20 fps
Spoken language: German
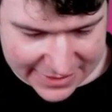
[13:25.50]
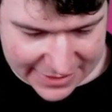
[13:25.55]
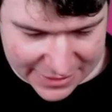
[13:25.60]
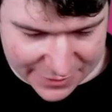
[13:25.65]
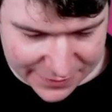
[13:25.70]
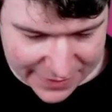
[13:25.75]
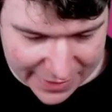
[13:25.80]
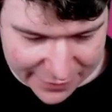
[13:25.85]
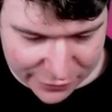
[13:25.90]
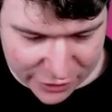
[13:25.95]

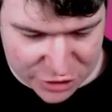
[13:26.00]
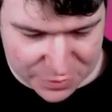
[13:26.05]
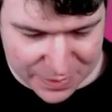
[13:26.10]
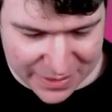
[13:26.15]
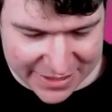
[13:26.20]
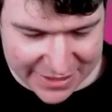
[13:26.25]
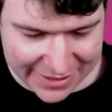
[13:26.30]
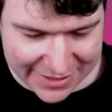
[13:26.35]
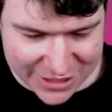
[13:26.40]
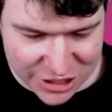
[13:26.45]
links werfen können,
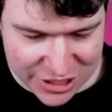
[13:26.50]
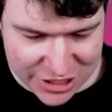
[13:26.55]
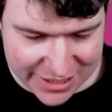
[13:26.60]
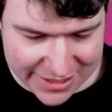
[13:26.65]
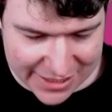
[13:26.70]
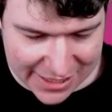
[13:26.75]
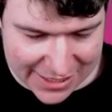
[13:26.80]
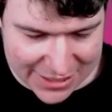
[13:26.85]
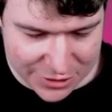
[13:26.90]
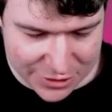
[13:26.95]
spiele ich einen richtig
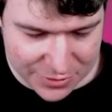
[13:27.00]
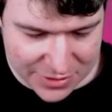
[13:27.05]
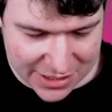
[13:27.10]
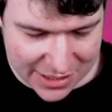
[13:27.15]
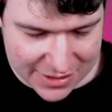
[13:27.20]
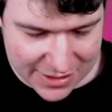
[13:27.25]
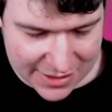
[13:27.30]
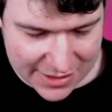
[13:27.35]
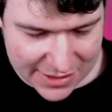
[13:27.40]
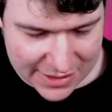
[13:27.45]
schlechten Ice
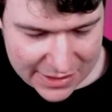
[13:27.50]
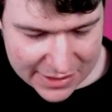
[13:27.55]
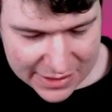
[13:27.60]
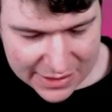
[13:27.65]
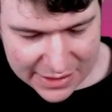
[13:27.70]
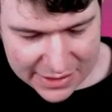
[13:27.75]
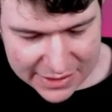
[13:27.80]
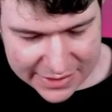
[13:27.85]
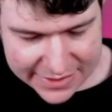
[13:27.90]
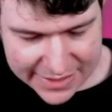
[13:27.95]
Wizard.
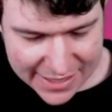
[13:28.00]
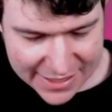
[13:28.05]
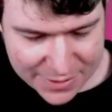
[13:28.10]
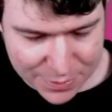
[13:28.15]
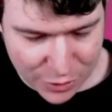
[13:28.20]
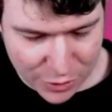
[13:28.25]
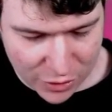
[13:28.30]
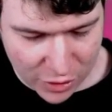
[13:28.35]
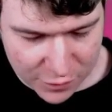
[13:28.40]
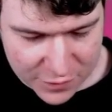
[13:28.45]
Der
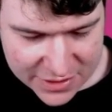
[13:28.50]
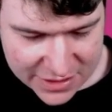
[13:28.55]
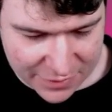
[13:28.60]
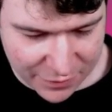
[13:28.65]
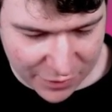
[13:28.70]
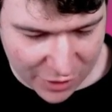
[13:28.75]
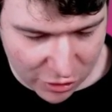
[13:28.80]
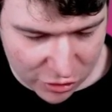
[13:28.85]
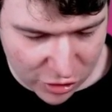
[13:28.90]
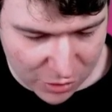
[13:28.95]
X-Bomb offensiv
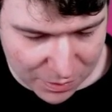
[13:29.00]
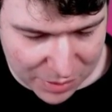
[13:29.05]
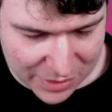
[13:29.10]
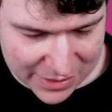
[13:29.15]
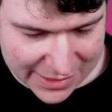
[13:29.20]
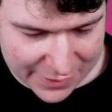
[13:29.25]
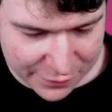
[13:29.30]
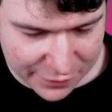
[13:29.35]
war auch komplett